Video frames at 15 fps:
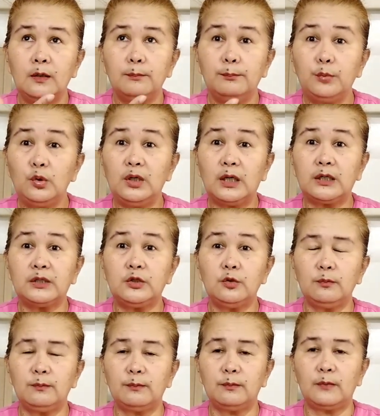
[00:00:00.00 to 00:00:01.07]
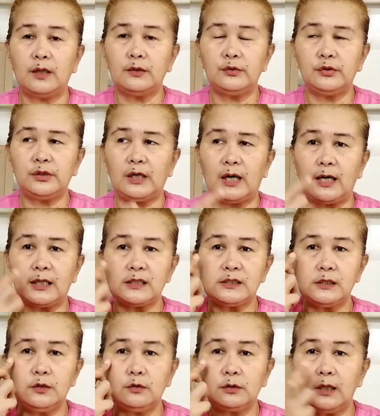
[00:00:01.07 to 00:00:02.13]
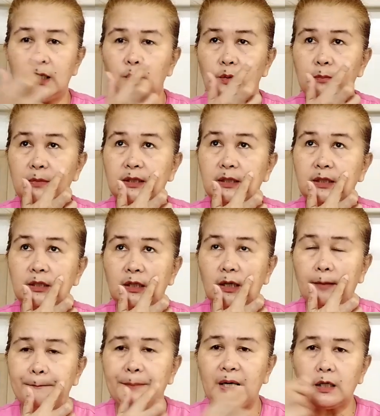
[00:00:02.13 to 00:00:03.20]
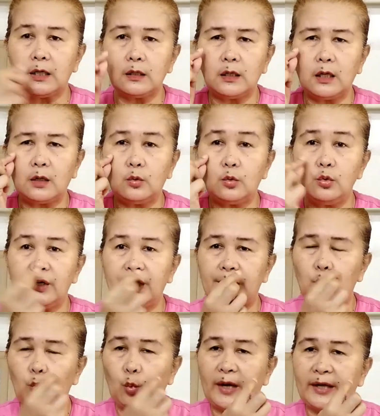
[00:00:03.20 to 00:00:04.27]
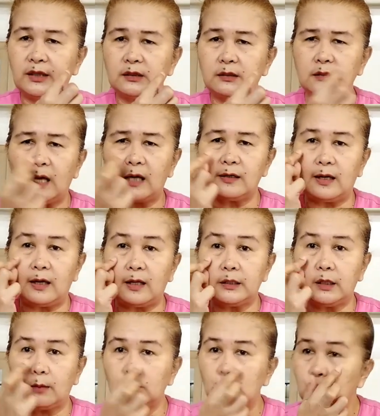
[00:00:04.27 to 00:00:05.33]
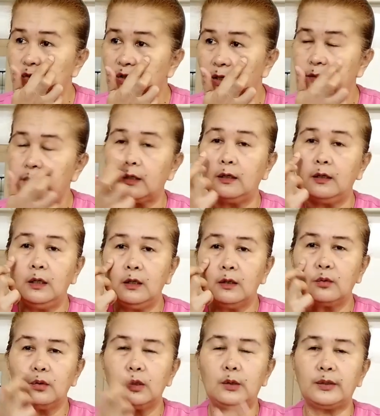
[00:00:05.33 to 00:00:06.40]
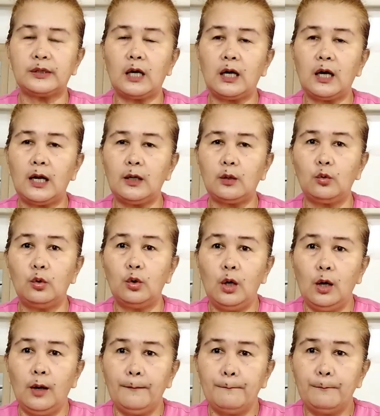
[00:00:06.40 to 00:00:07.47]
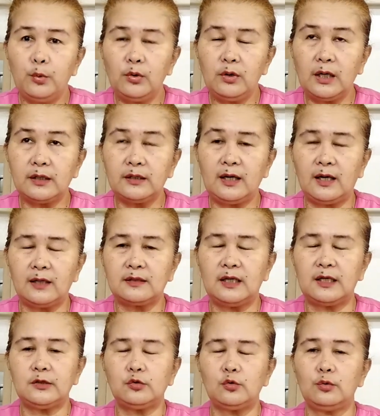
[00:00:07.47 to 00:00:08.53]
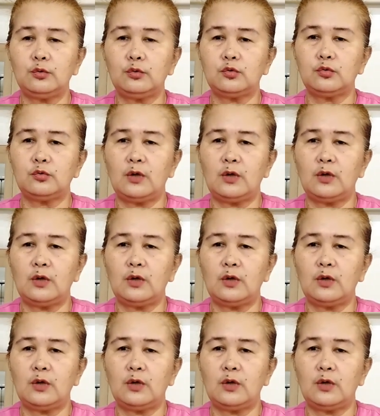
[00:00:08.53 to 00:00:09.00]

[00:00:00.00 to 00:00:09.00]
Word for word: bulag yung ano niya kasi yung dalawang mata niya parang nagkulay white ang lalaki ng muta niya kulay white akala ko bulag yata itong